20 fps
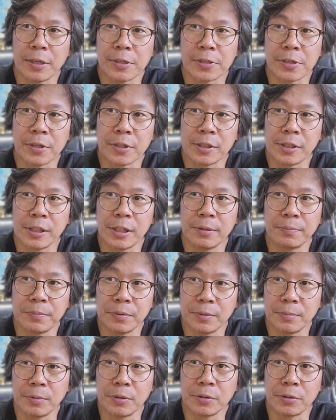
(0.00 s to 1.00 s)
있어요. 씨에프,
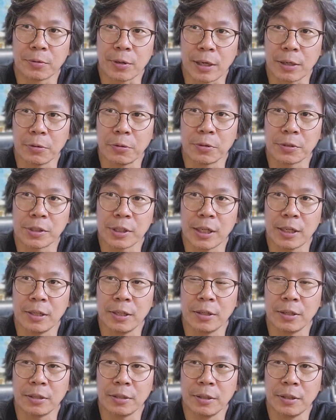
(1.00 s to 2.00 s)
뭐 광고
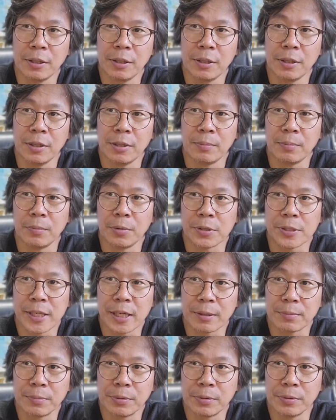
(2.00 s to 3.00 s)
촬영, 뭐
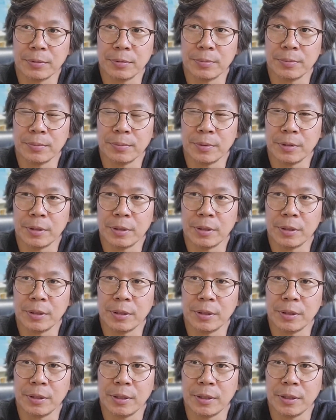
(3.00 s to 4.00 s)
상품을
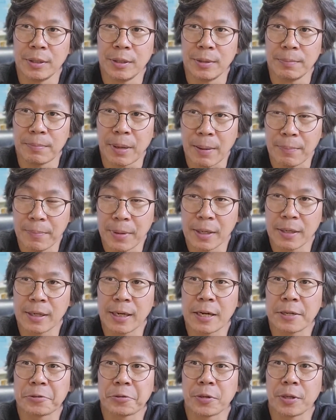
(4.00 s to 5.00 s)
판매를
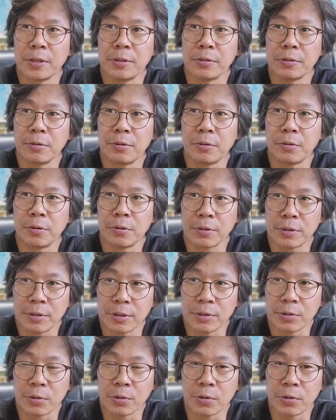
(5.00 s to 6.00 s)
할 수도 있는 거고, 그
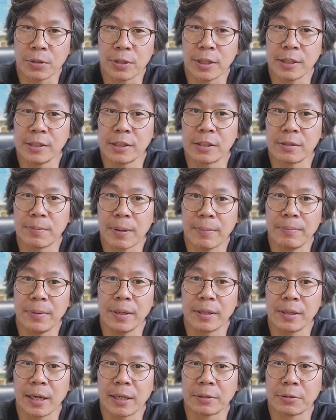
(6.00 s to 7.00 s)
또 콘텐츠를
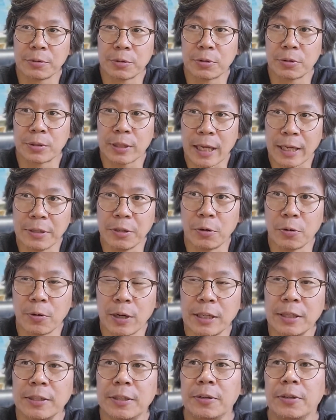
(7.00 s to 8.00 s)
판매를 하는 것도 다
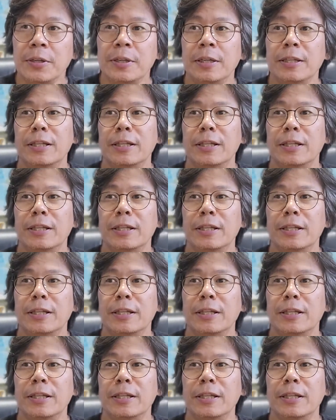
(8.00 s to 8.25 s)
연관이 되어 있기